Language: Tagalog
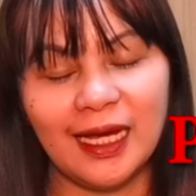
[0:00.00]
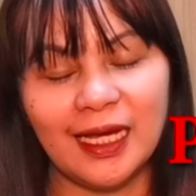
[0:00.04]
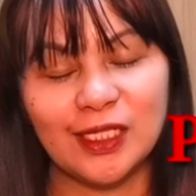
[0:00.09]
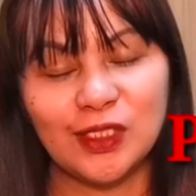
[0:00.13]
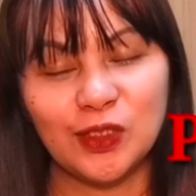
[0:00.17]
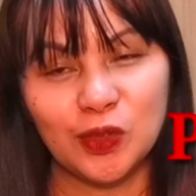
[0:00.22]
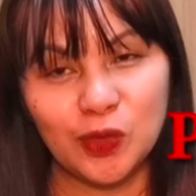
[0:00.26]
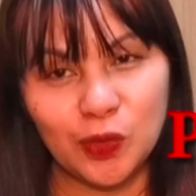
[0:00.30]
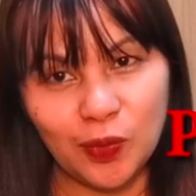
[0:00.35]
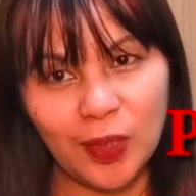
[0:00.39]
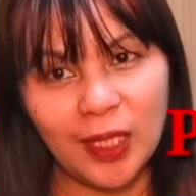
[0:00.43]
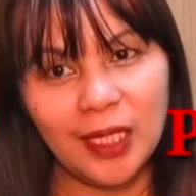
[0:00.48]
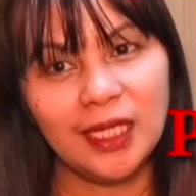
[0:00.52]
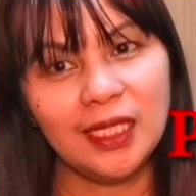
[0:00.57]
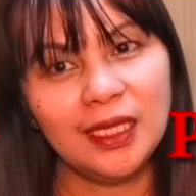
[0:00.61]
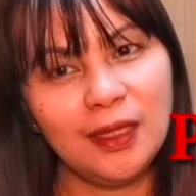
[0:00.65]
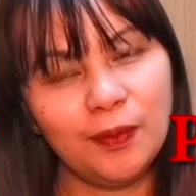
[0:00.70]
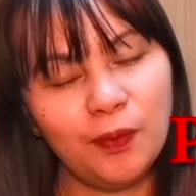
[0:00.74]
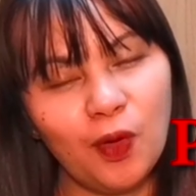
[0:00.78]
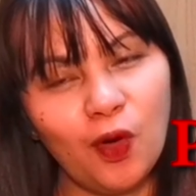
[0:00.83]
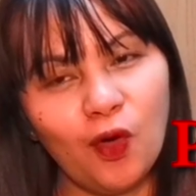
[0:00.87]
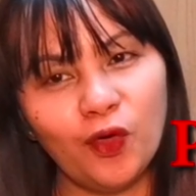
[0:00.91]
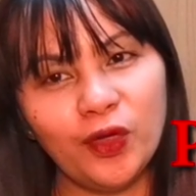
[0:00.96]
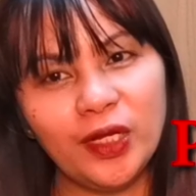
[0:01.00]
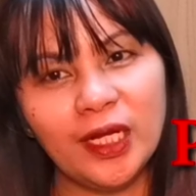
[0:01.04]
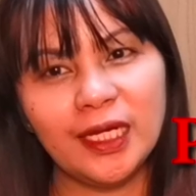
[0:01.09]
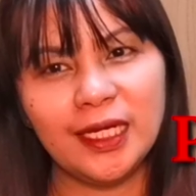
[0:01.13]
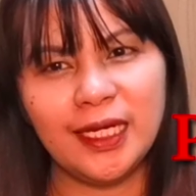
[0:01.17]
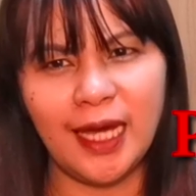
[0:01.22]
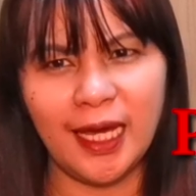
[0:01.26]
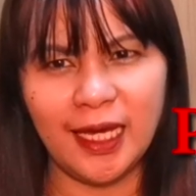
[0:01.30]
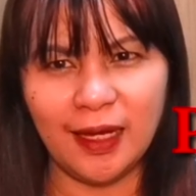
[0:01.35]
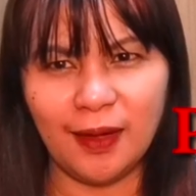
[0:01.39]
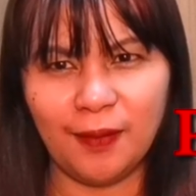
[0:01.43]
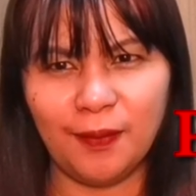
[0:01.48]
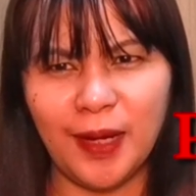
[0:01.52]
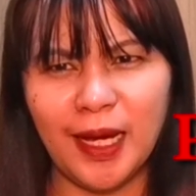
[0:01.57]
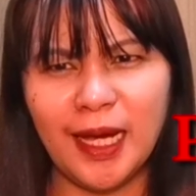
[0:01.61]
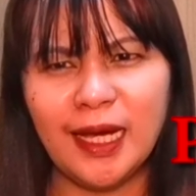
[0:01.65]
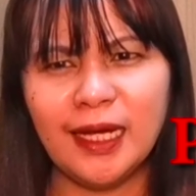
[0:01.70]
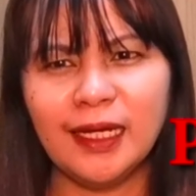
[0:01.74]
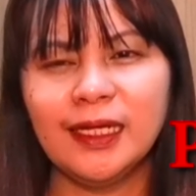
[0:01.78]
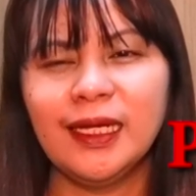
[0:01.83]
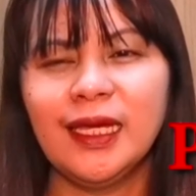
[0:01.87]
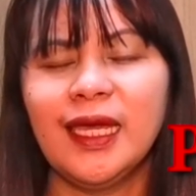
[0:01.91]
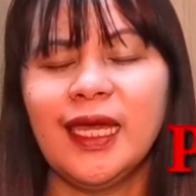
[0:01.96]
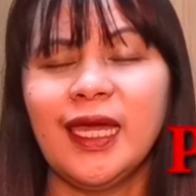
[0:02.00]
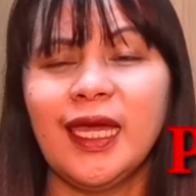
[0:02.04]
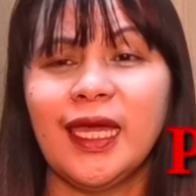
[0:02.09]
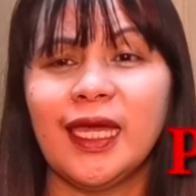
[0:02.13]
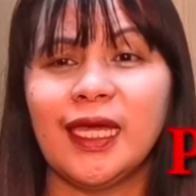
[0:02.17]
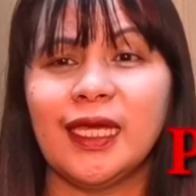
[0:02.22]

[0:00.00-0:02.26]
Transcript: As usual, hindi po ako nagyayabang.